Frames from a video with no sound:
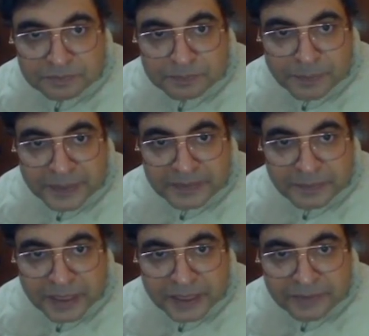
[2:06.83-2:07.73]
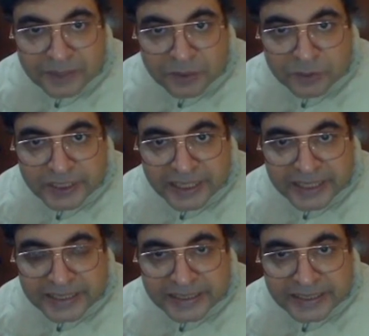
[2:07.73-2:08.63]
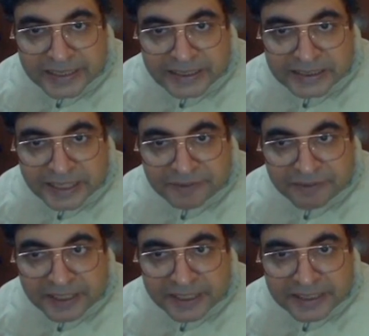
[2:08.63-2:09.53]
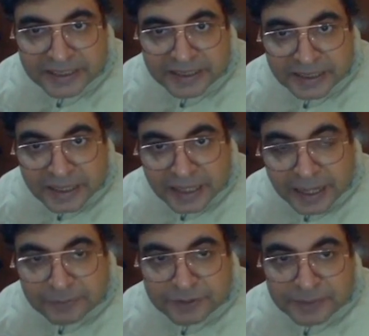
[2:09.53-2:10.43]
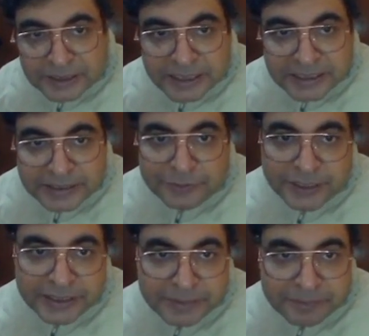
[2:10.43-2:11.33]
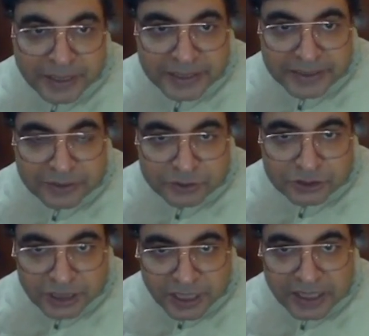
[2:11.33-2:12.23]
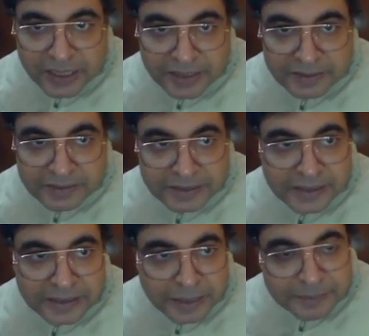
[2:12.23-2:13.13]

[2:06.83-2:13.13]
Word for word: पैसा बनाने वाला को डी है चाहे एफ है आप समझ जाइए वही मार्केट को चला रहा है ठीक हम